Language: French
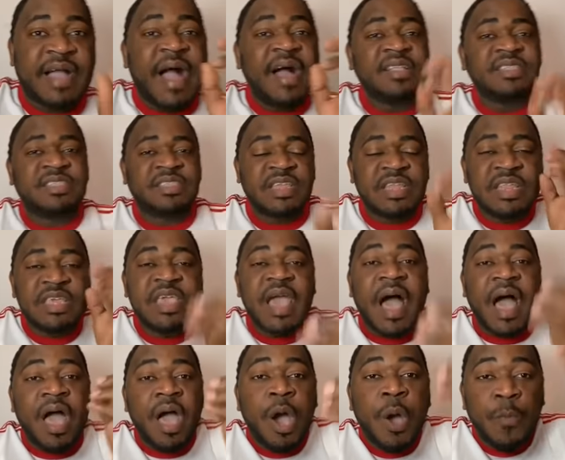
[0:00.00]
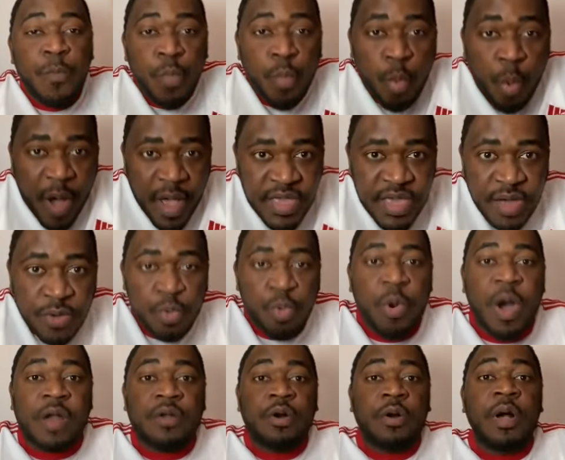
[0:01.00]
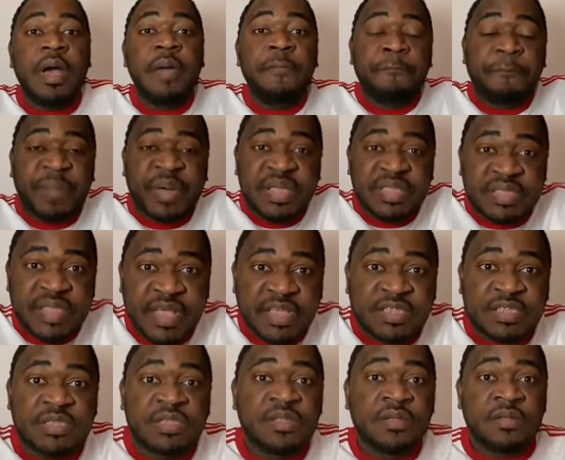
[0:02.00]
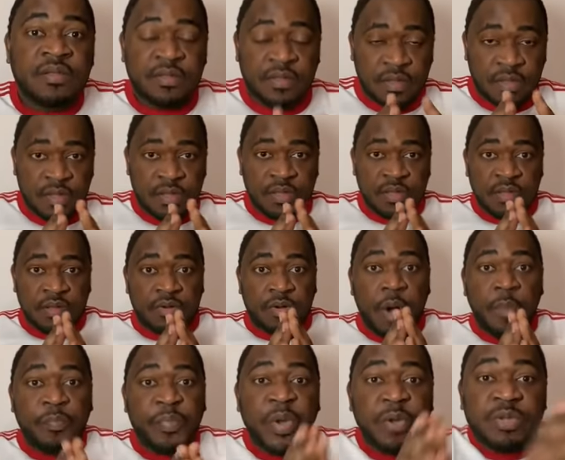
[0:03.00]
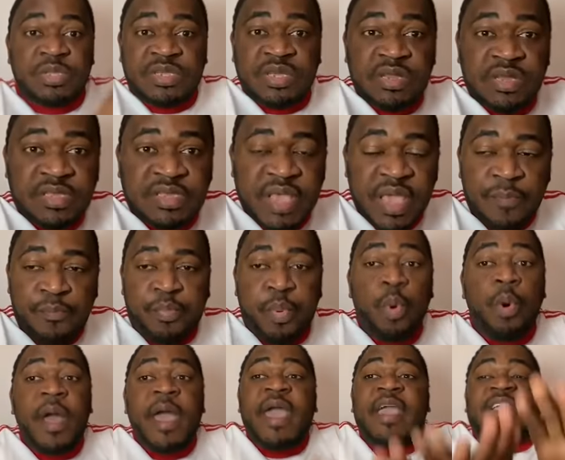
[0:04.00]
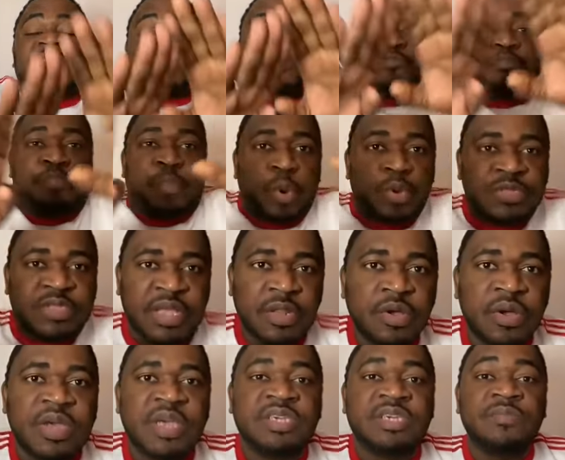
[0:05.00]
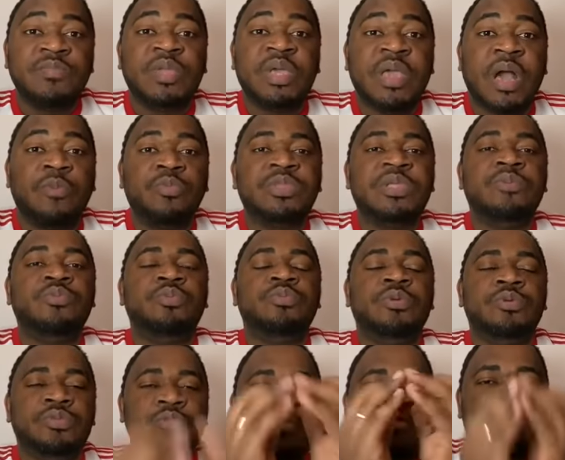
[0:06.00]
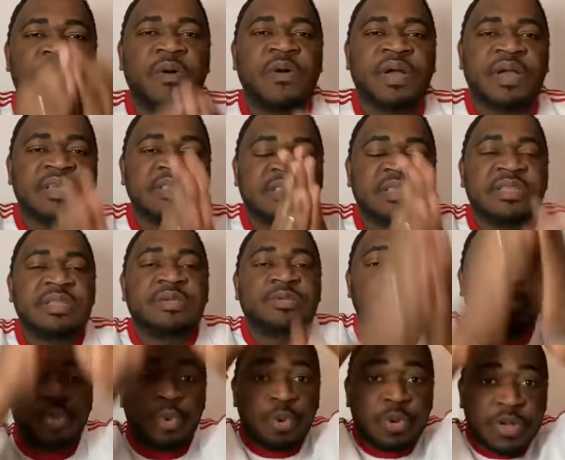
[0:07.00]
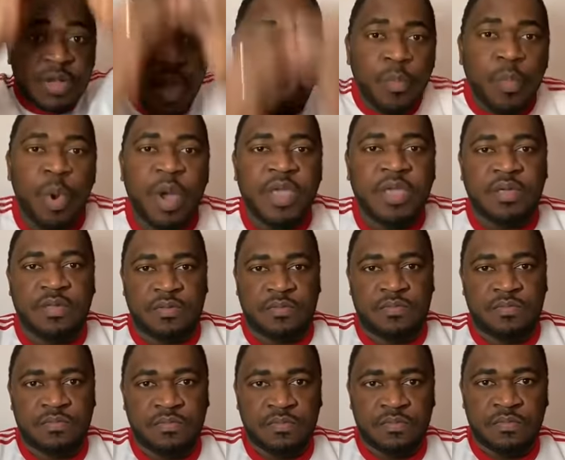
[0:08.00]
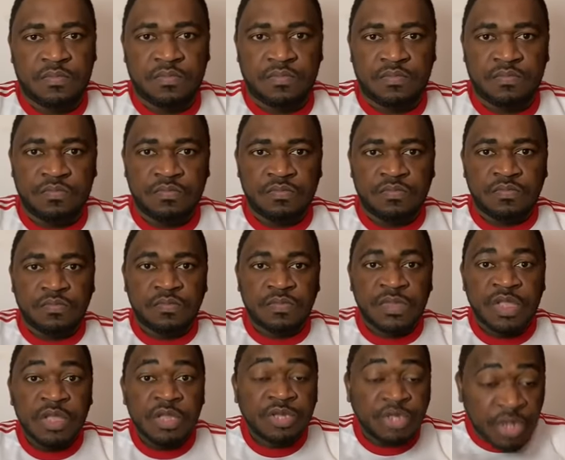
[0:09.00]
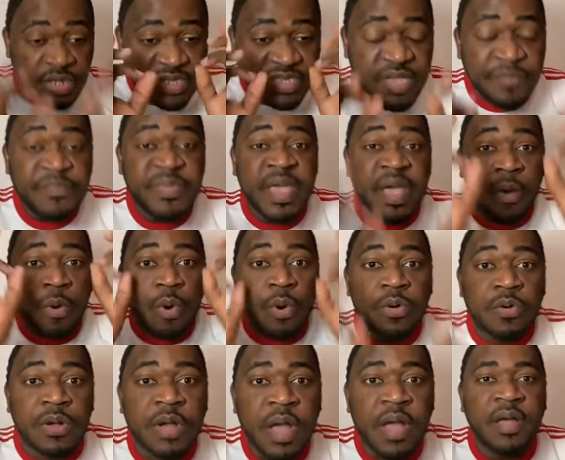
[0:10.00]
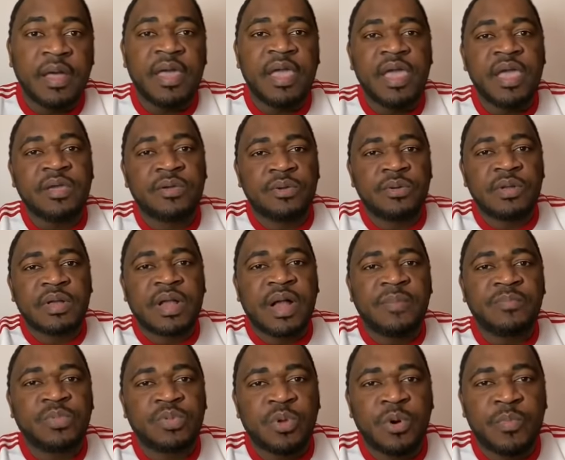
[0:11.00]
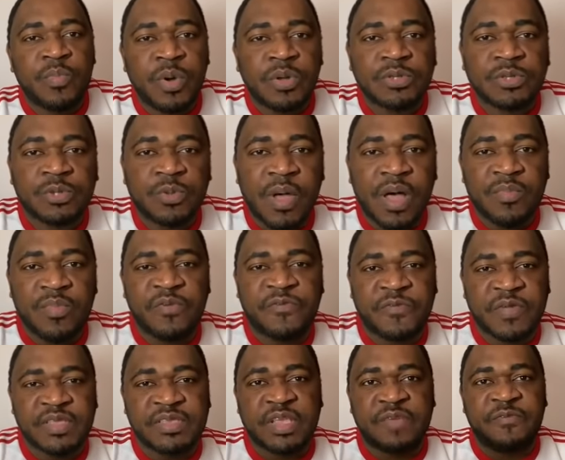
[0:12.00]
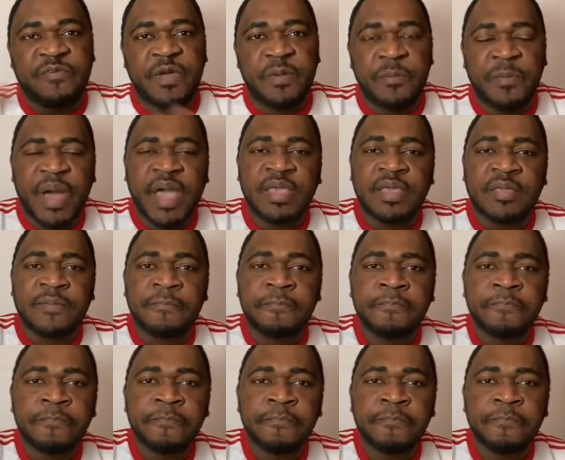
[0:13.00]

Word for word: Quand il y a un moyen ou alors un prétexte qu'on peut utiliser pour exposer le régime de Yaoundé. Nous ne devons résilier sur aucun moyen. Je dis bien aucun. Hercule Camto, bonsoir mon frère, ça fait un bail.